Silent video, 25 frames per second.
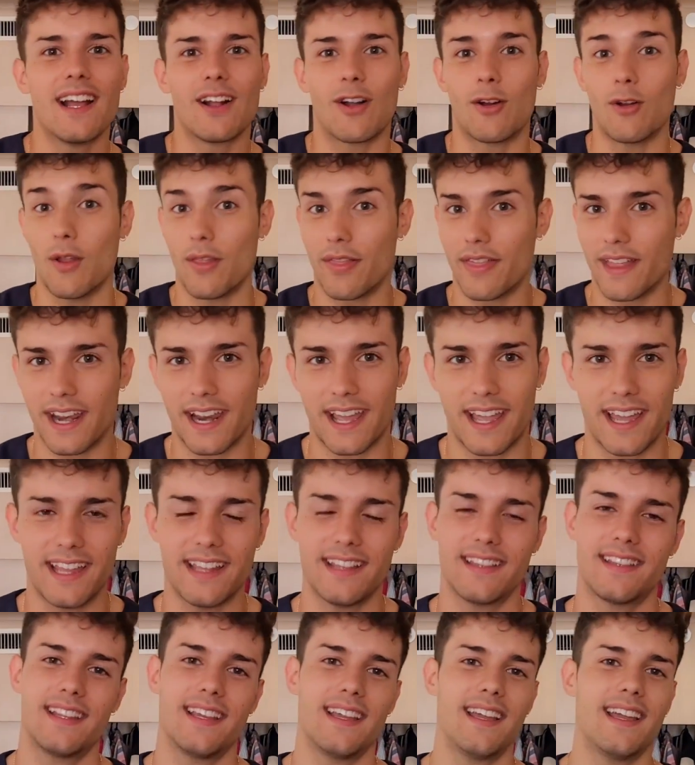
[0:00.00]
conocer
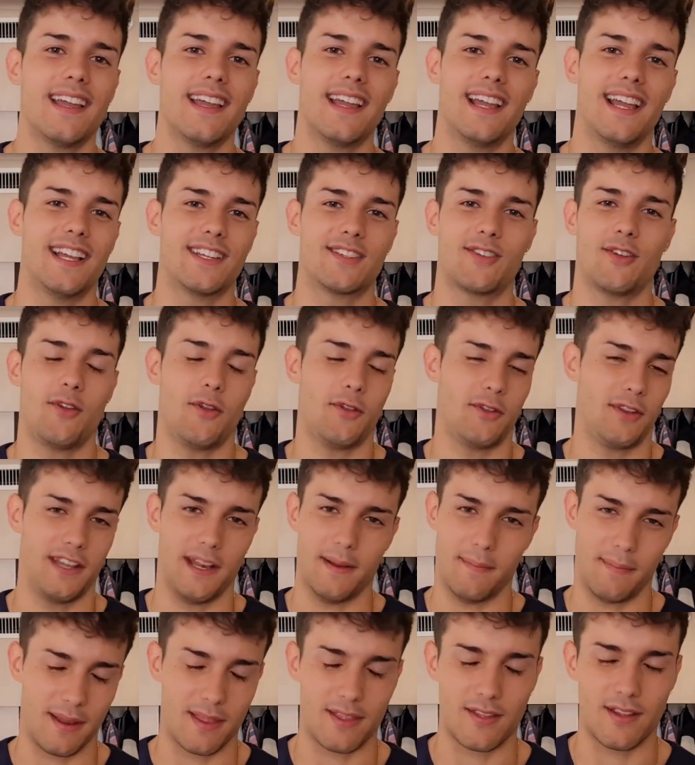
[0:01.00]
gente, eso no
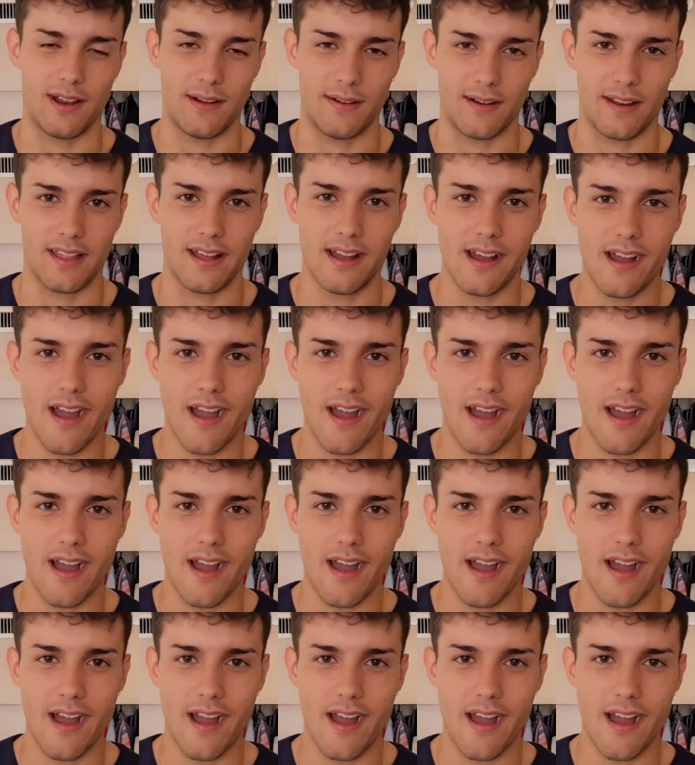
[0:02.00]
tiene precio, la verdad.